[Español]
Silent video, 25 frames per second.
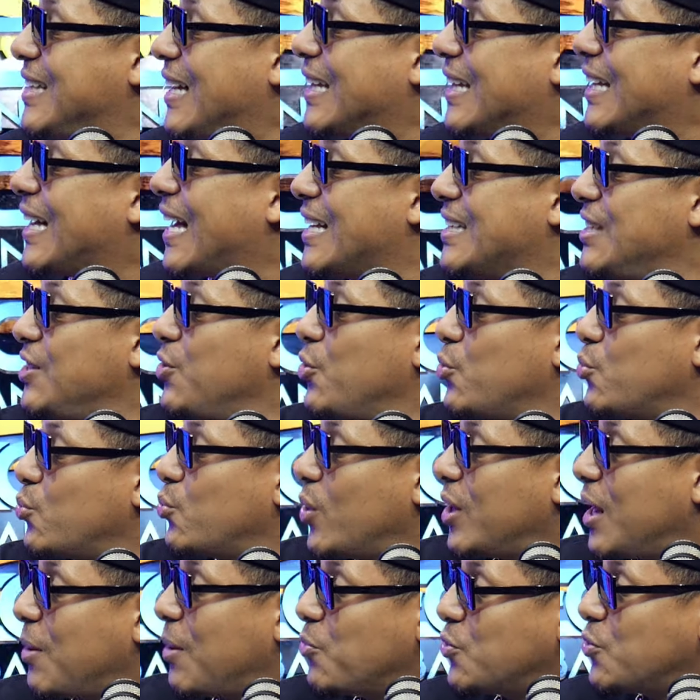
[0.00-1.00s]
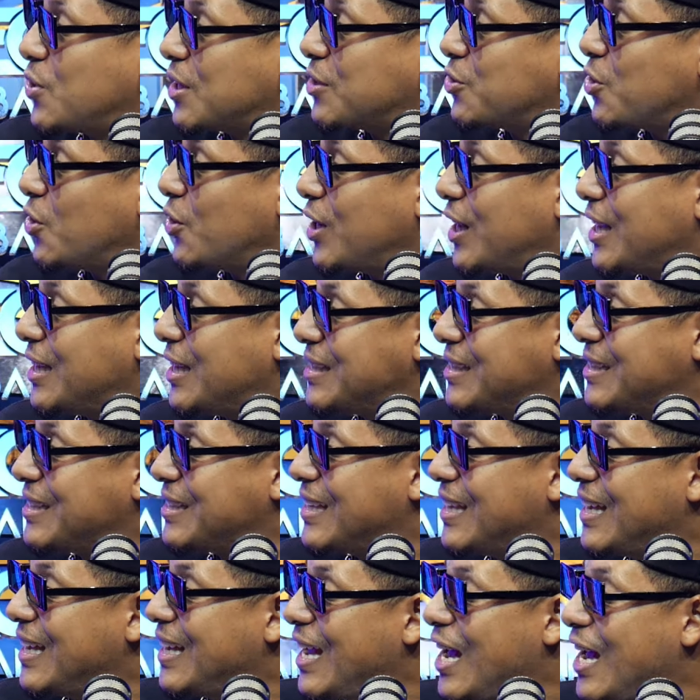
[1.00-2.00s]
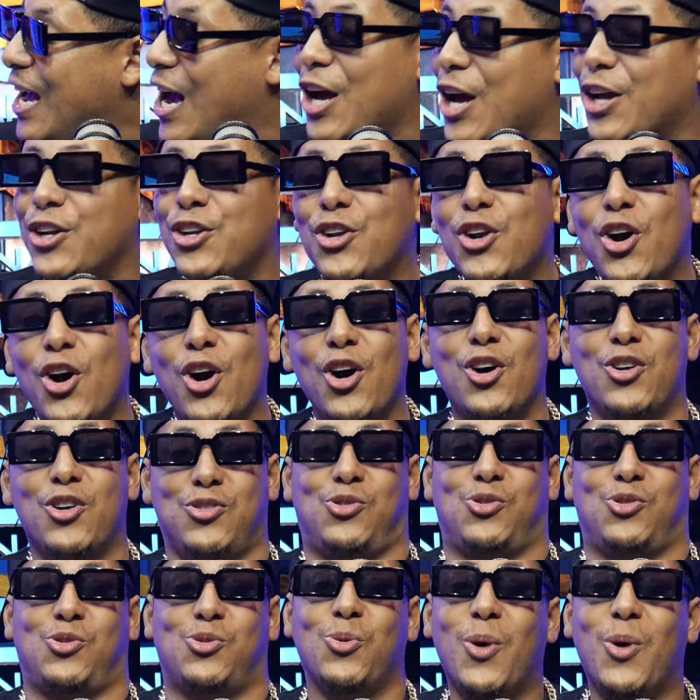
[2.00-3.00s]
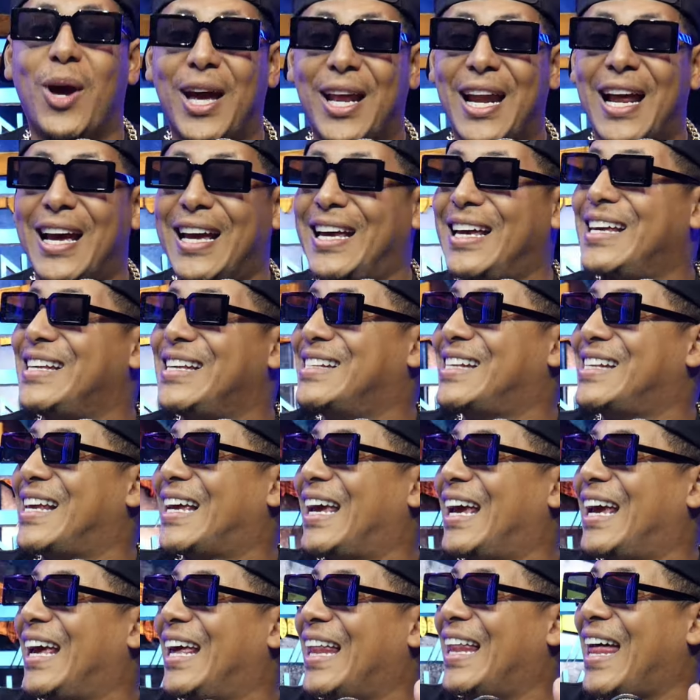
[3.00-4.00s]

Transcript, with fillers: Tecachi no suena, muchachones. ¿Cómo? No suenan y se queda